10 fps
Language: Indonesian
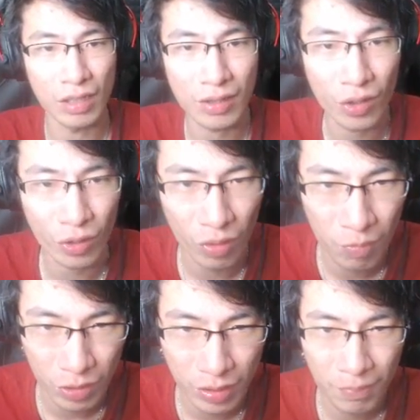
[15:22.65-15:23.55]
A toy
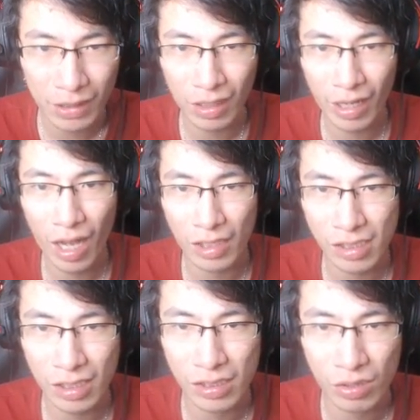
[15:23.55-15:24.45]
robot. The battery
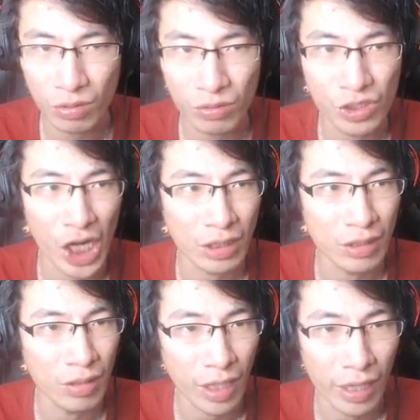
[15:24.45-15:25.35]
has a screw shot.
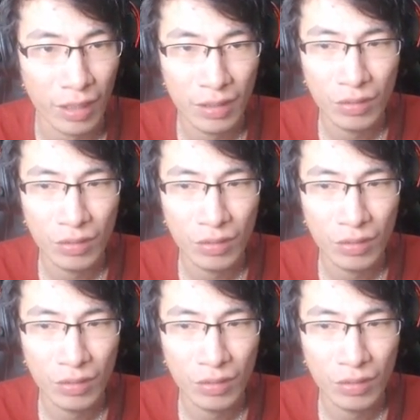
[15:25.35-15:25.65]
Oke. Okay.